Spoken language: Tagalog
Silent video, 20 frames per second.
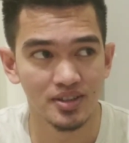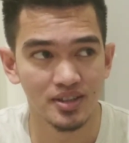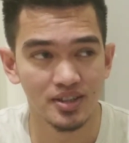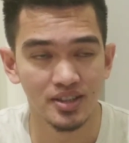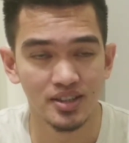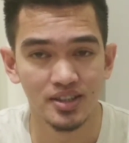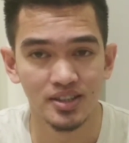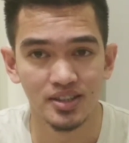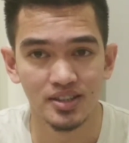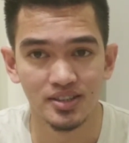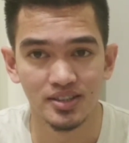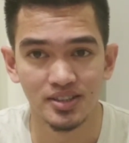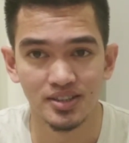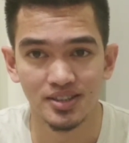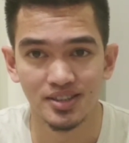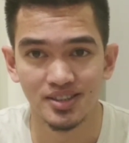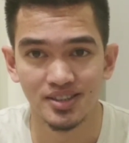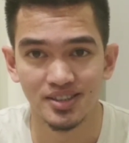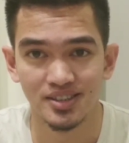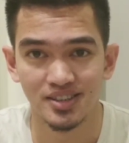And
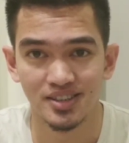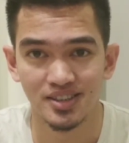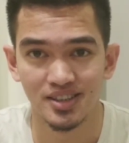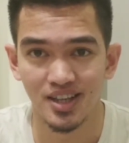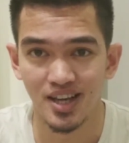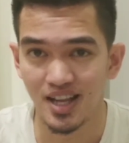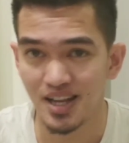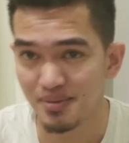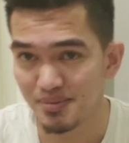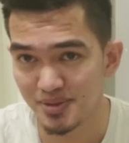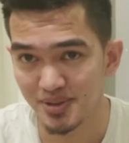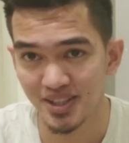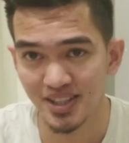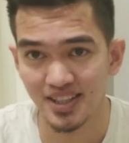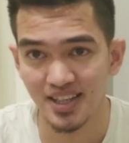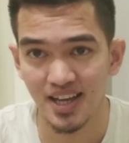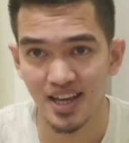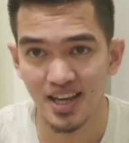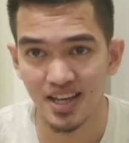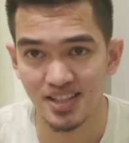alam
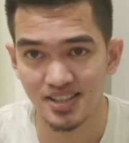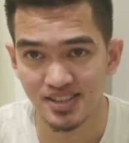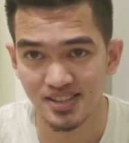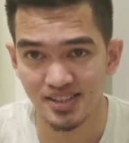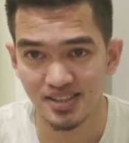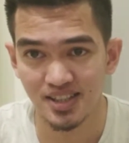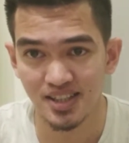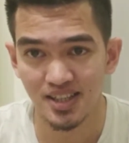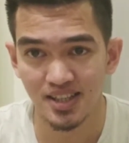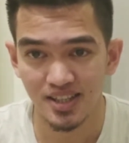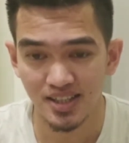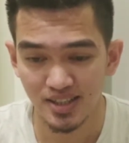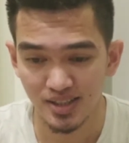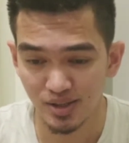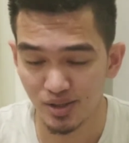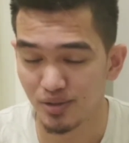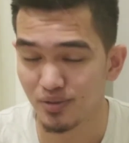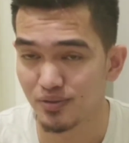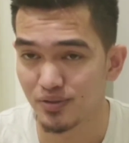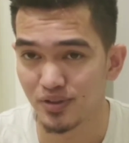niyo na guys,
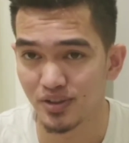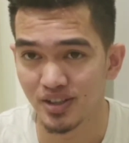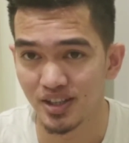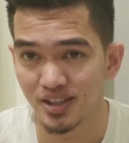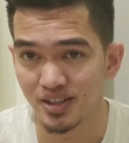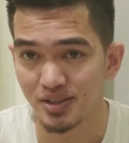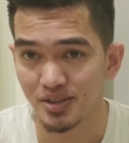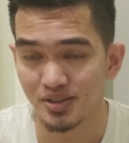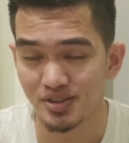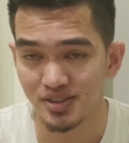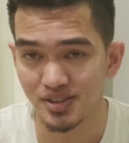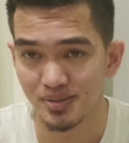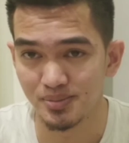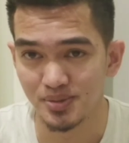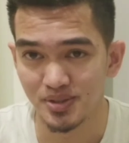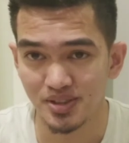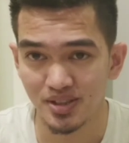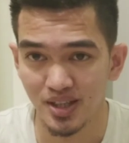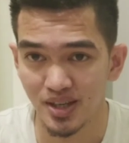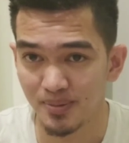don't forget to
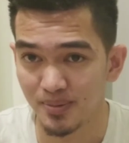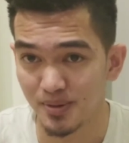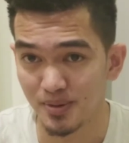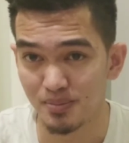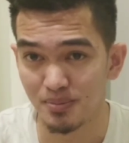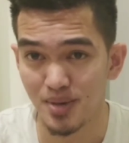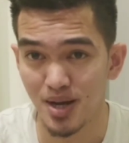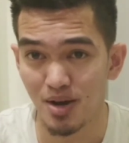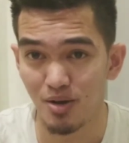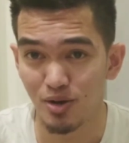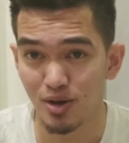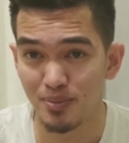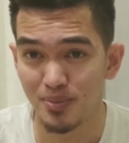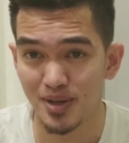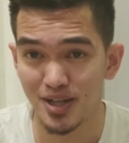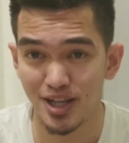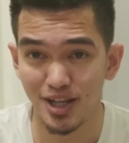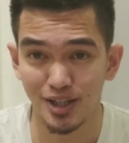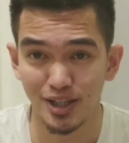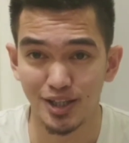subscribe kung bago ka
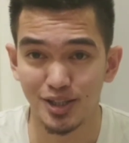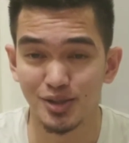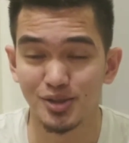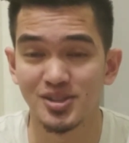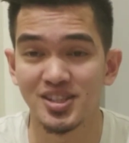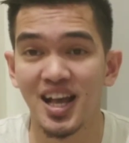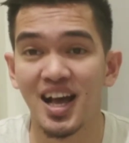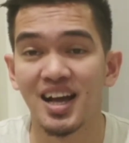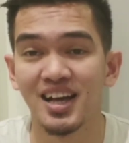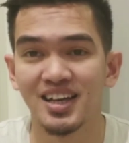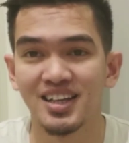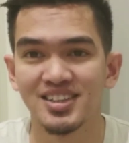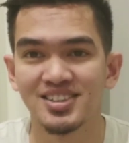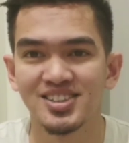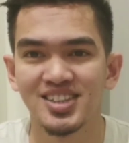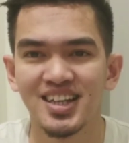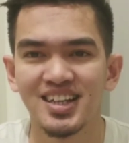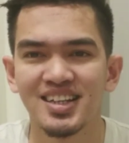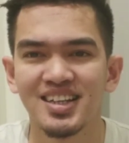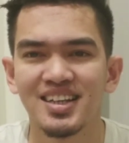pa lang dito sa aking
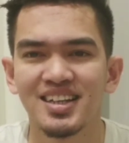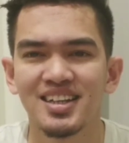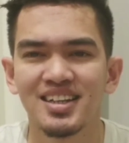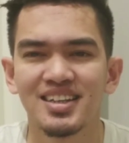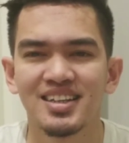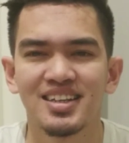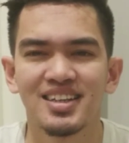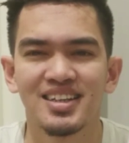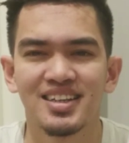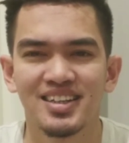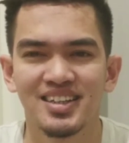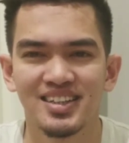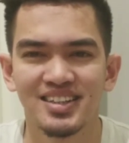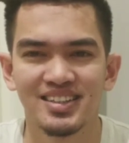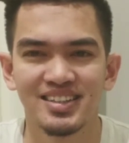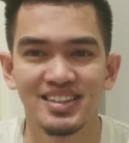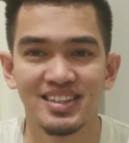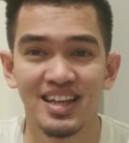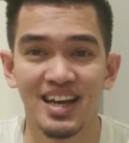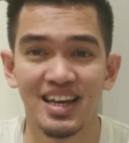channel
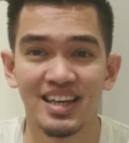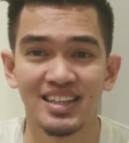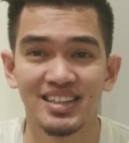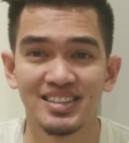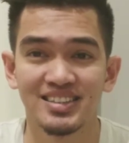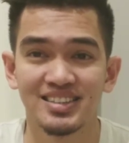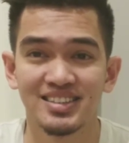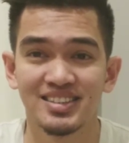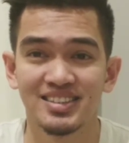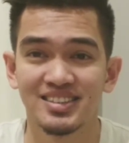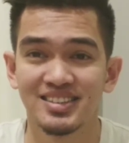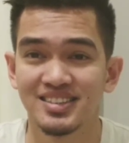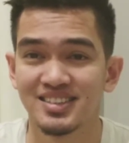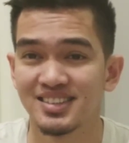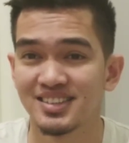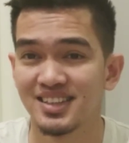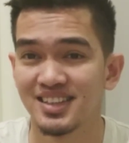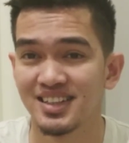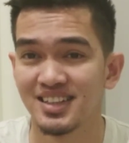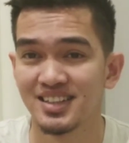and like
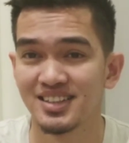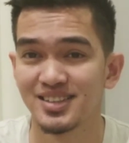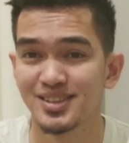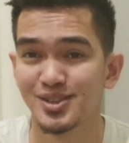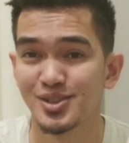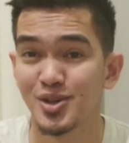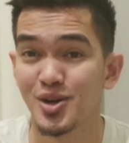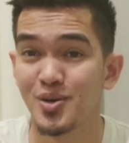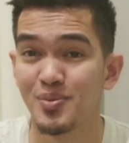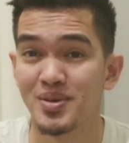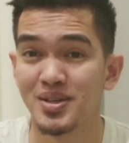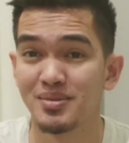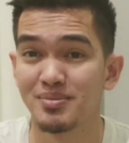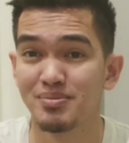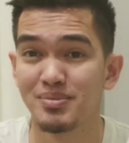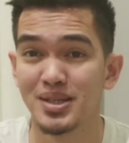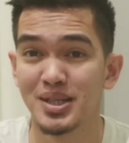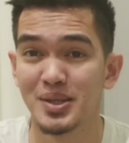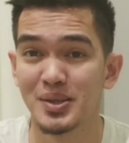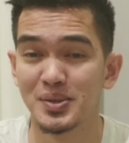and
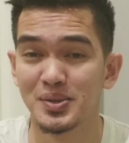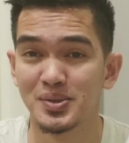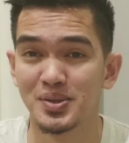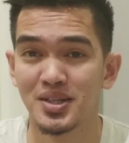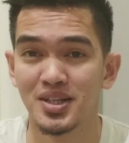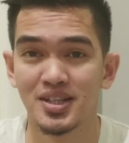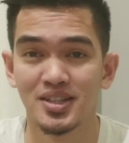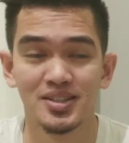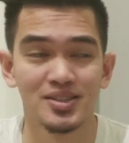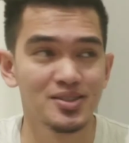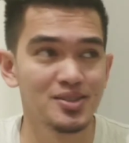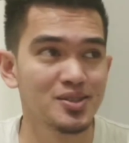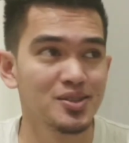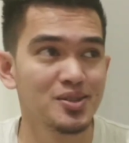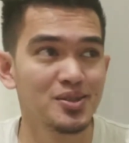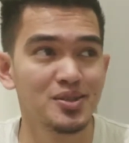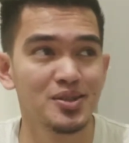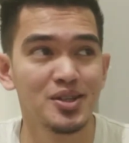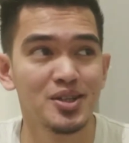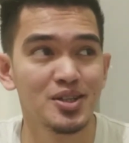comment below.
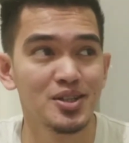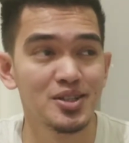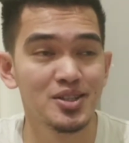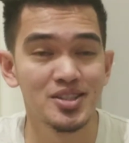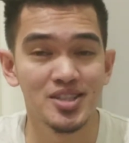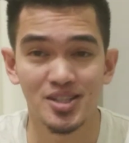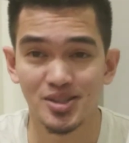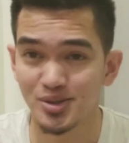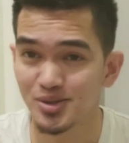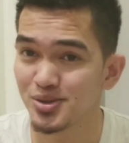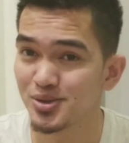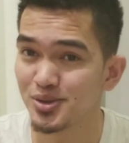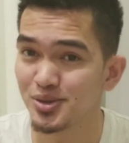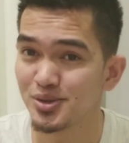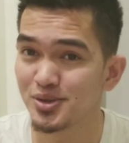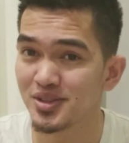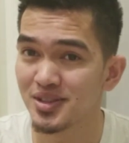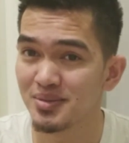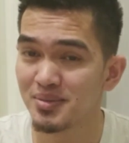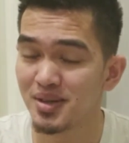So, sa
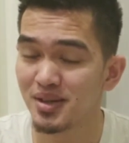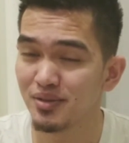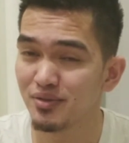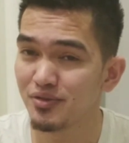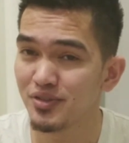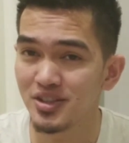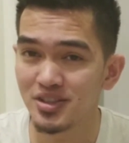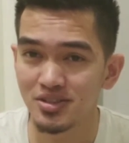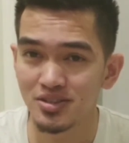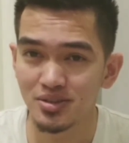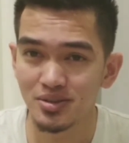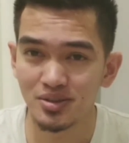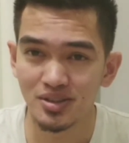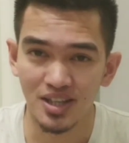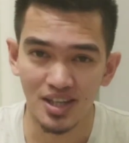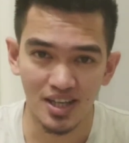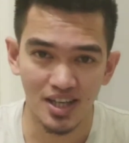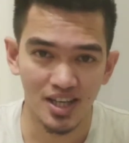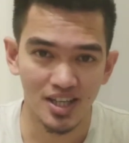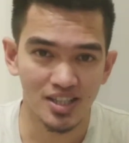susunod ko namang video
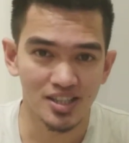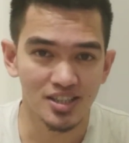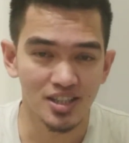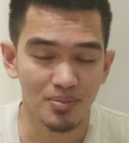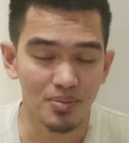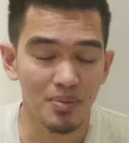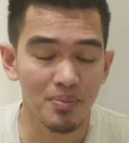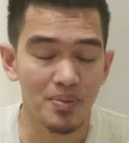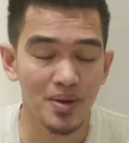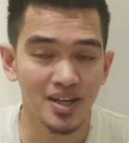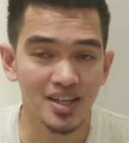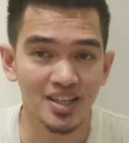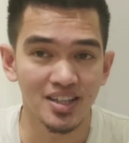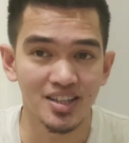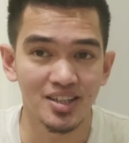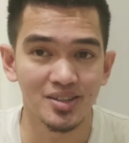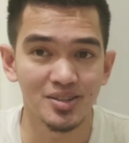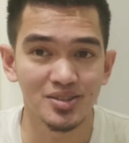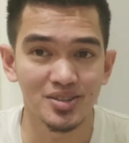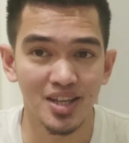guys,
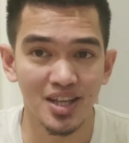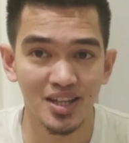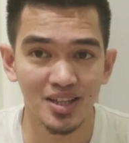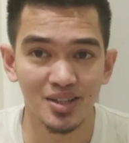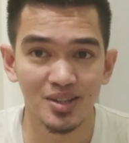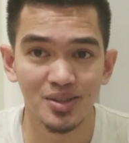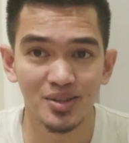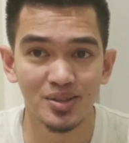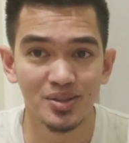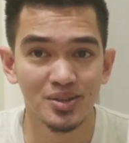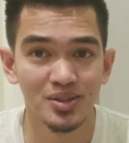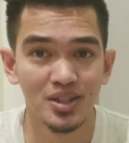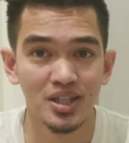ipapakita ko sa inyo